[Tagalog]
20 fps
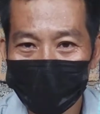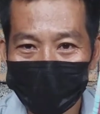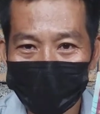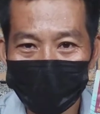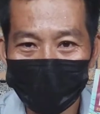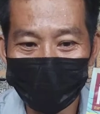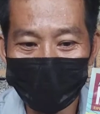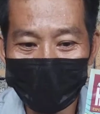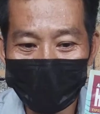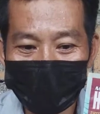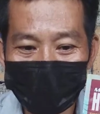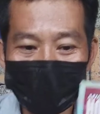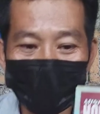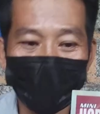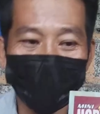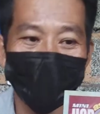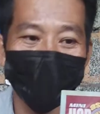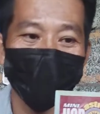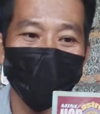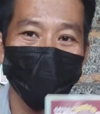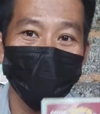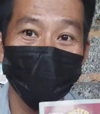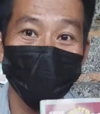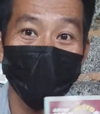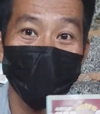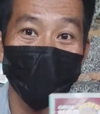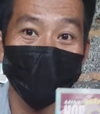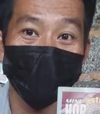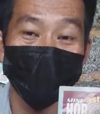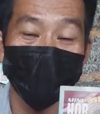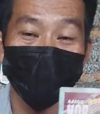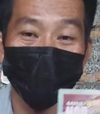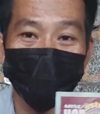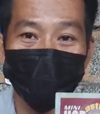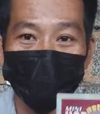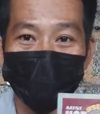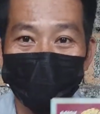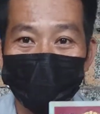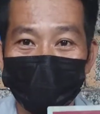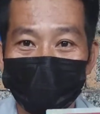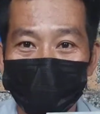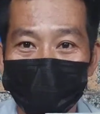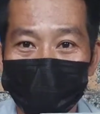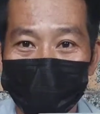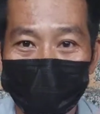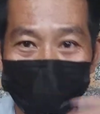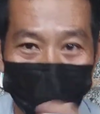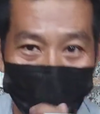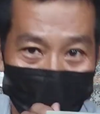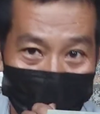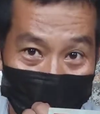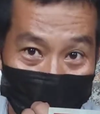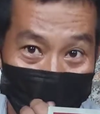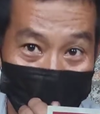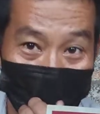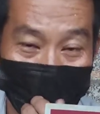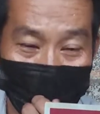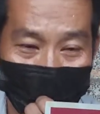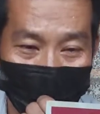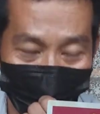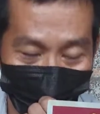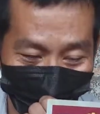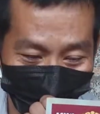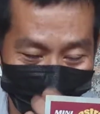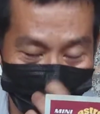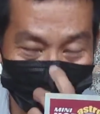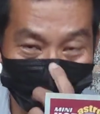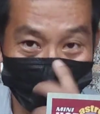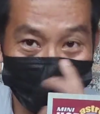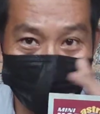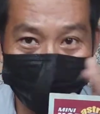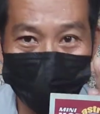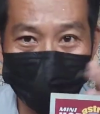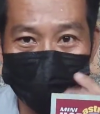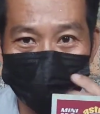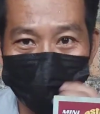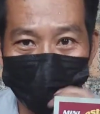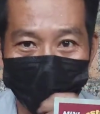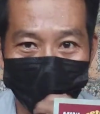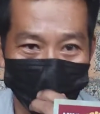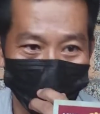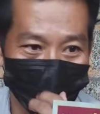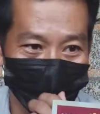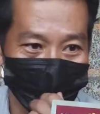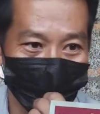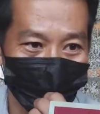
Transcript: Yung maganda ang samahan nila, mm, silang dalawa maganda samahan.